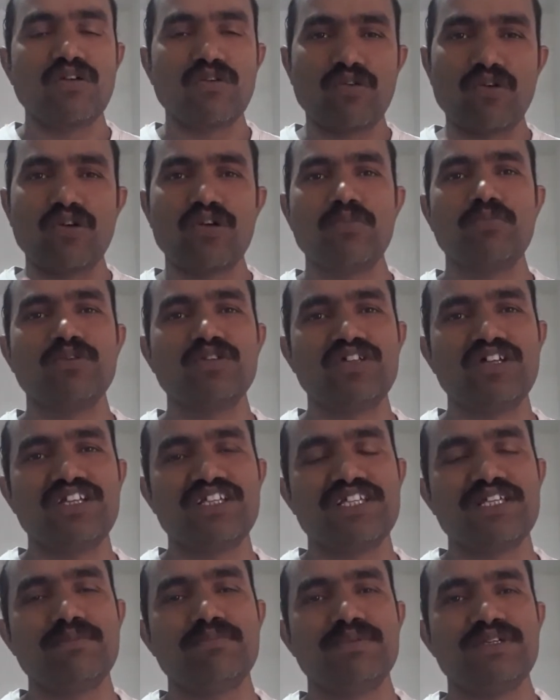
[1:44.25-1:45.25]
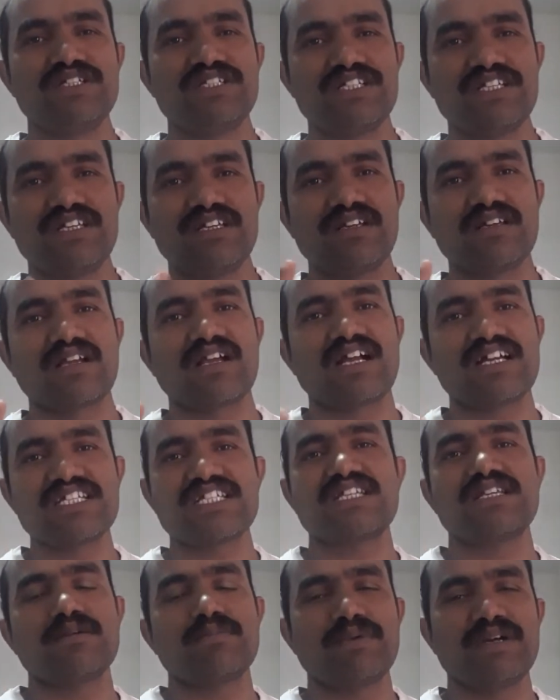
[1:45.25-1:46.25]
గోరుముద్దులు తినిపించి
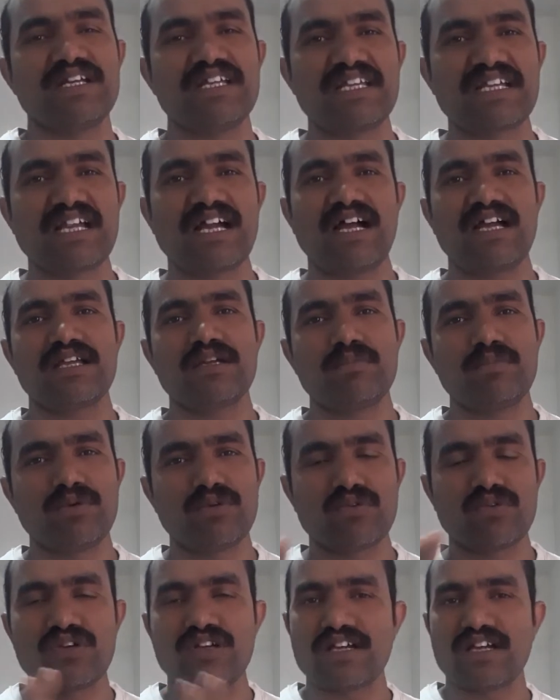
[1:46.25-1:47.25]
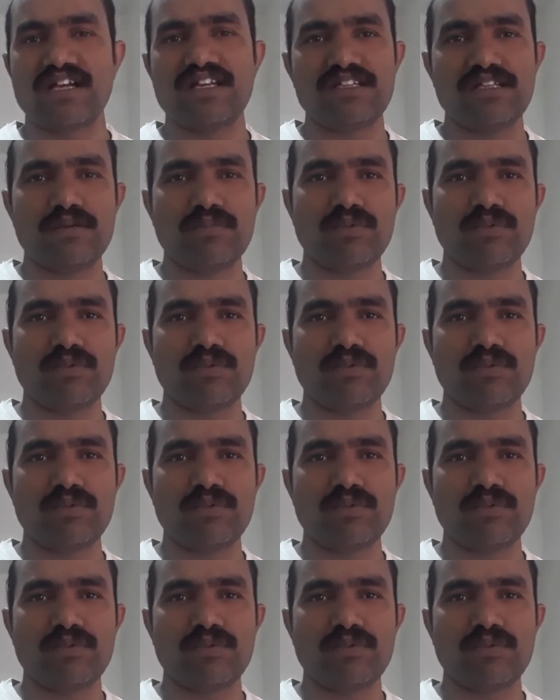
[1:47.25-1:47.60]
కష్టపడి కాకిపోకుండా గద్ద